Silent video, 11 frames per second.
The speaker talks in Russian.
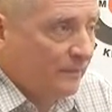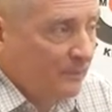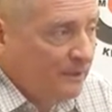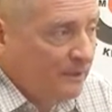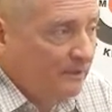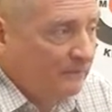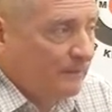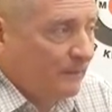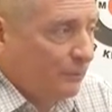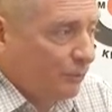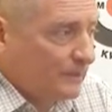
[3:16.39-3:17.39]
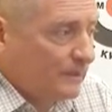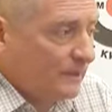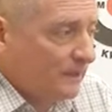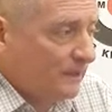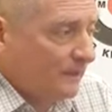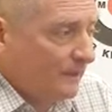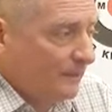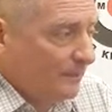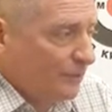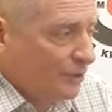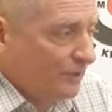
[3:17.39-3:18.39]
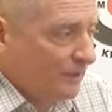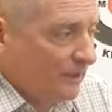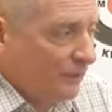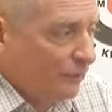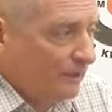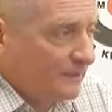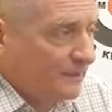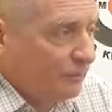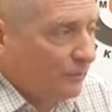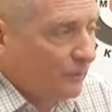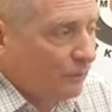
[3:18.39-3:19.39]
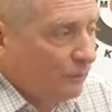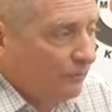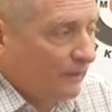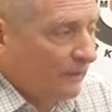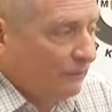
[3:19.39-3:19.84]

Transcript: Примитивно, просто посчитали людей за дураков.